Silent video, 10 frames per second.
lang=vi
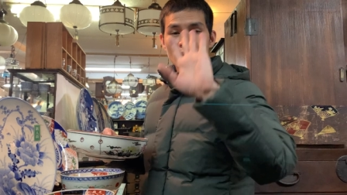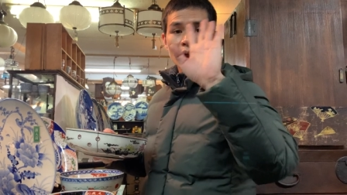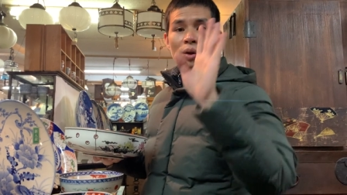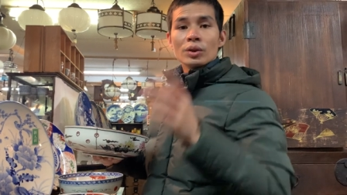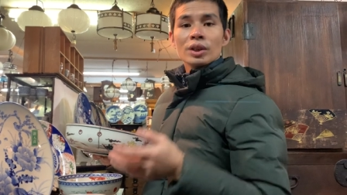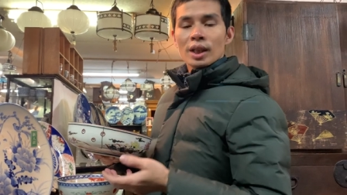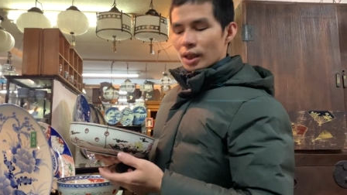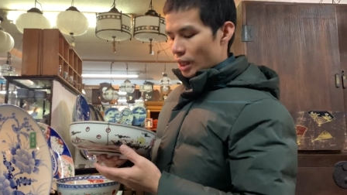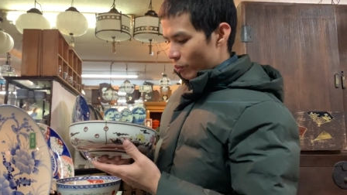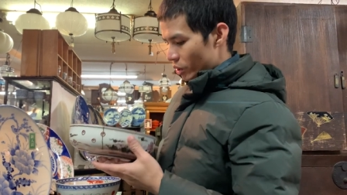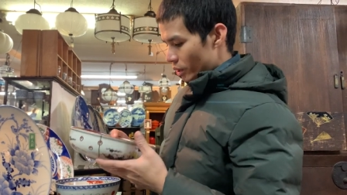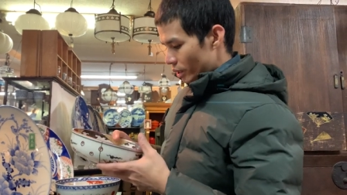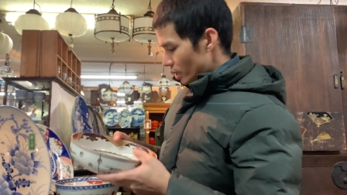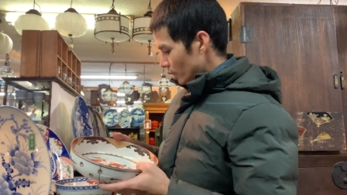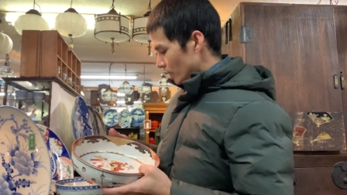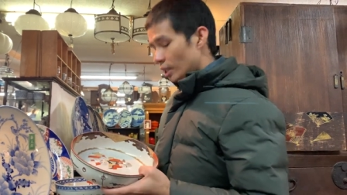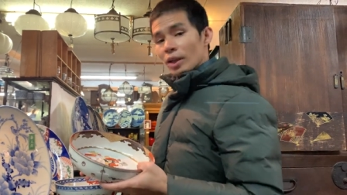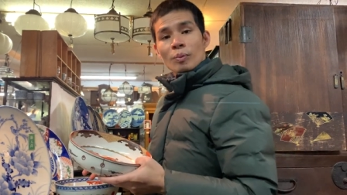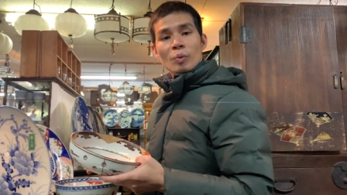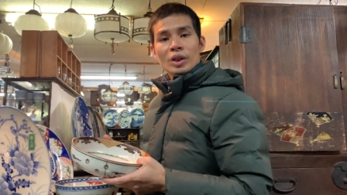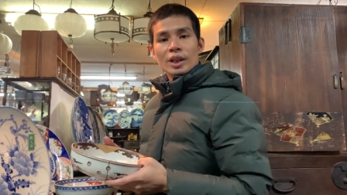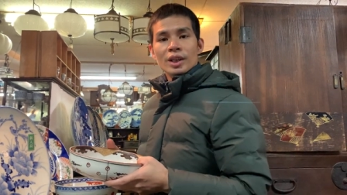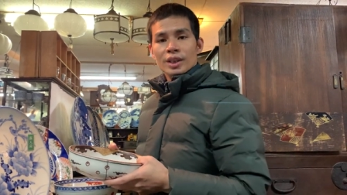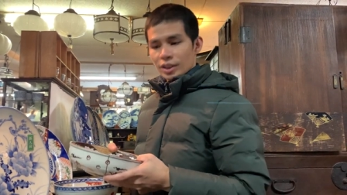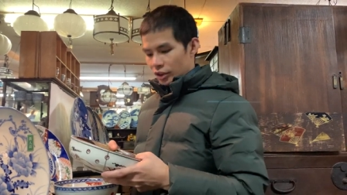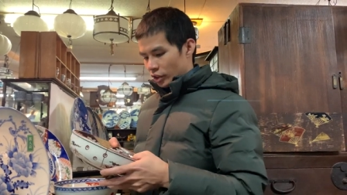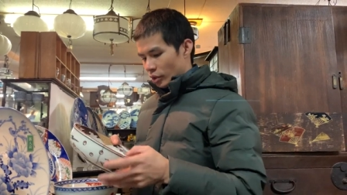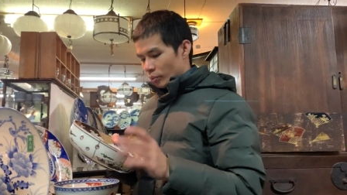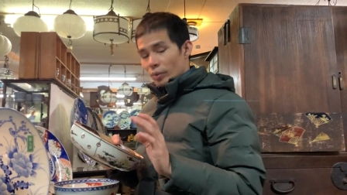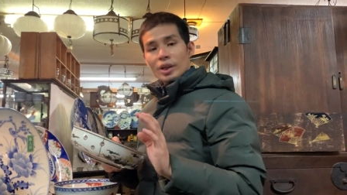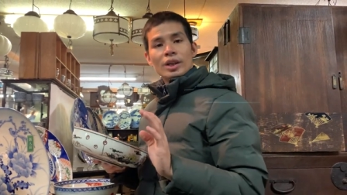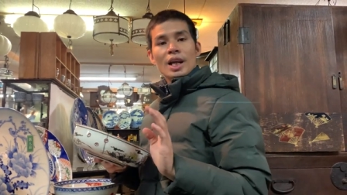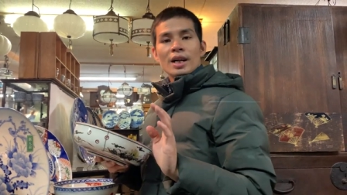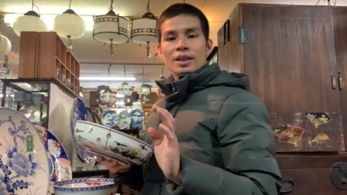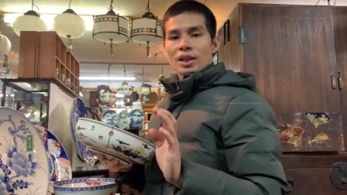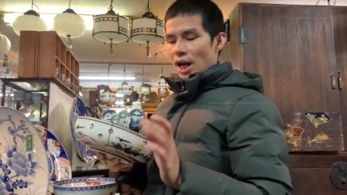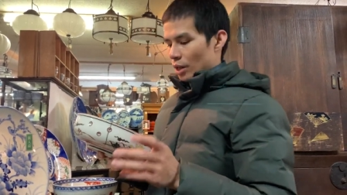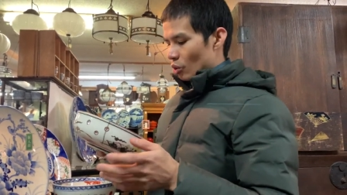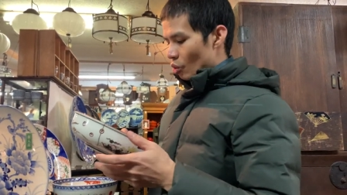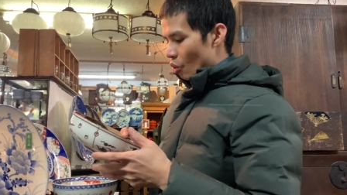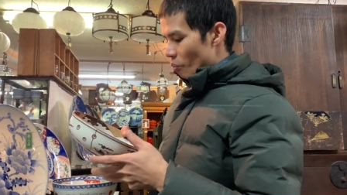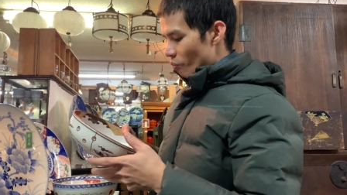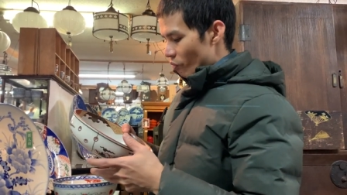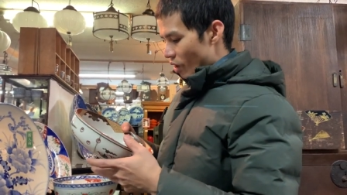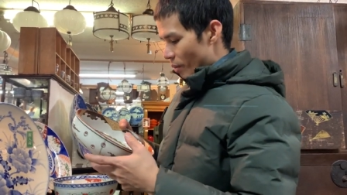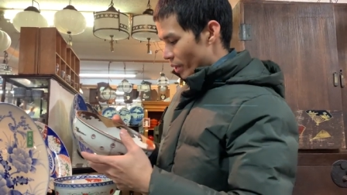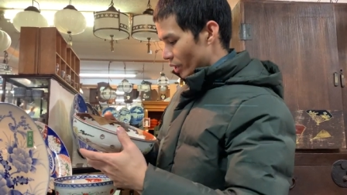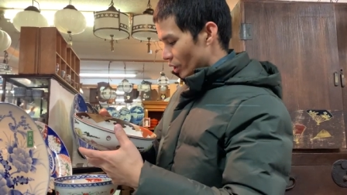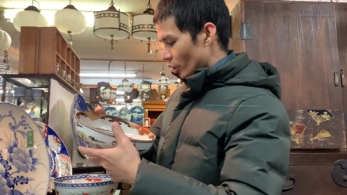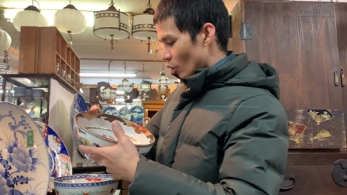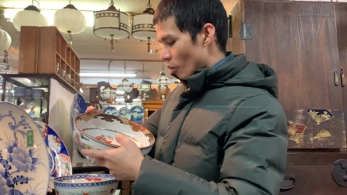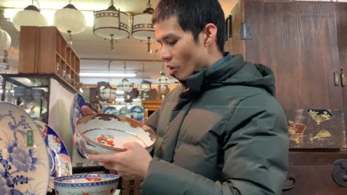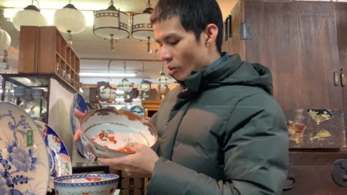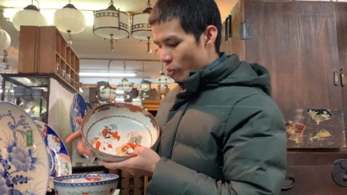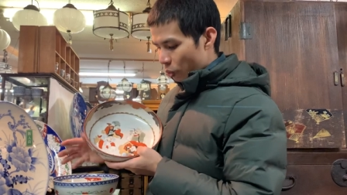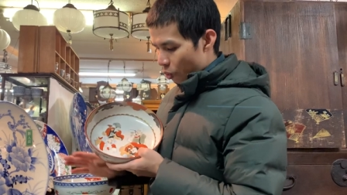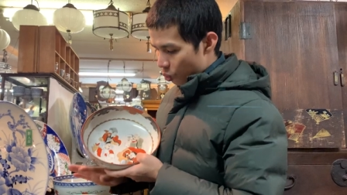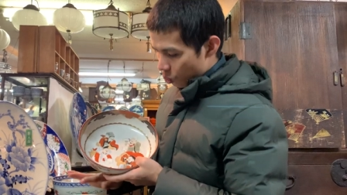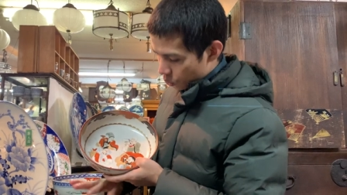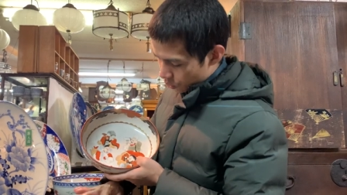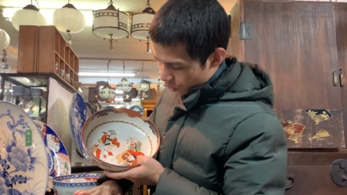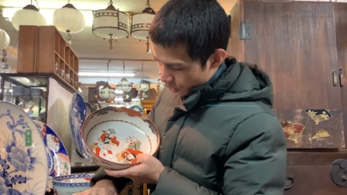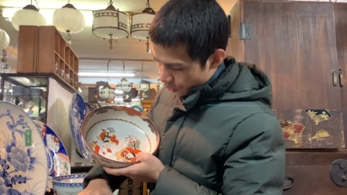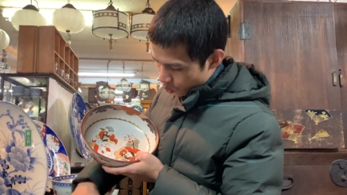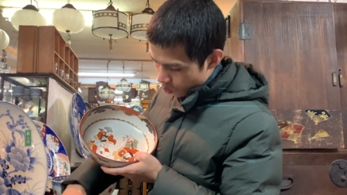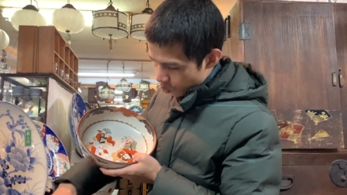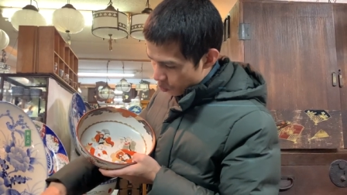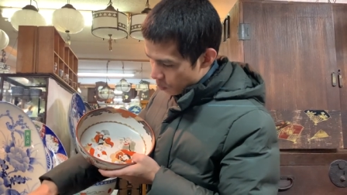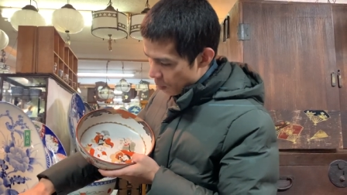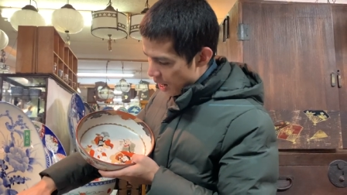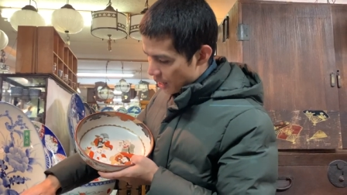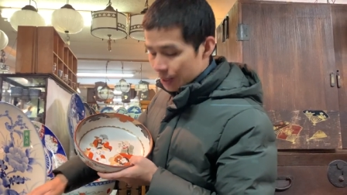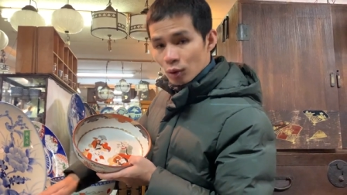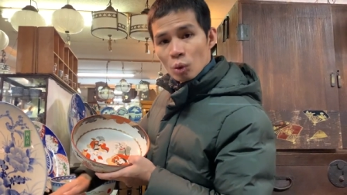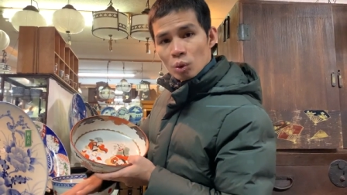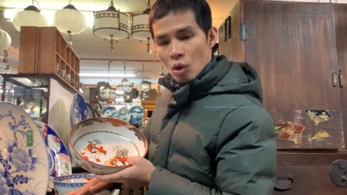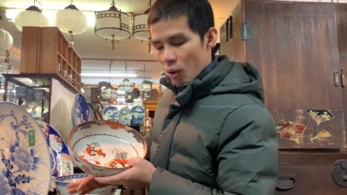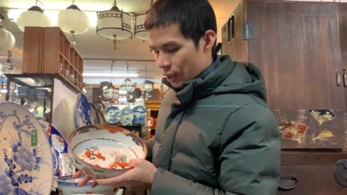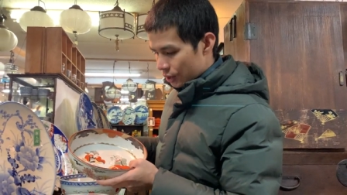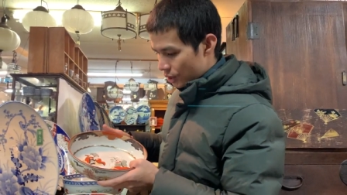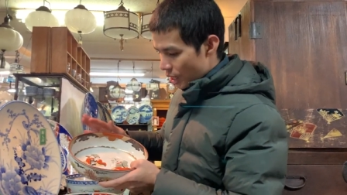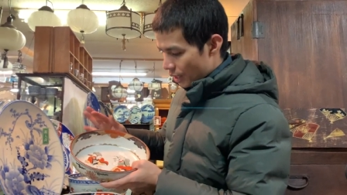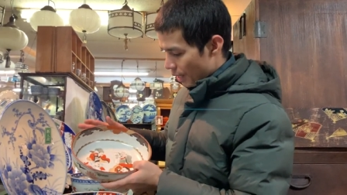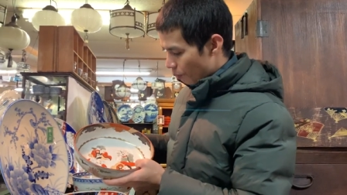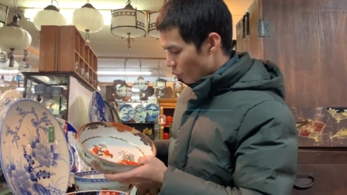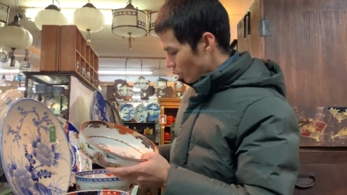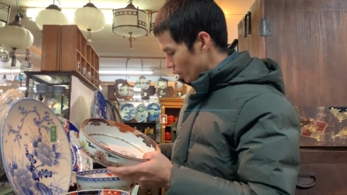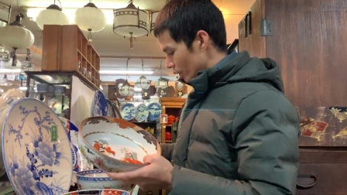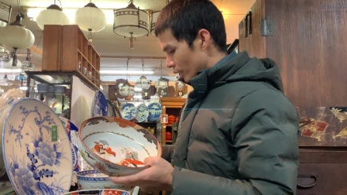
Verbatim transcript: Hello, xin chào tất cả mọi người nhé. Mọi người ơi, mình đang ở cửa hàng đồ gốm và mình thấy có một bộ set tổ ba cái tô to này rất là đẹp luôn.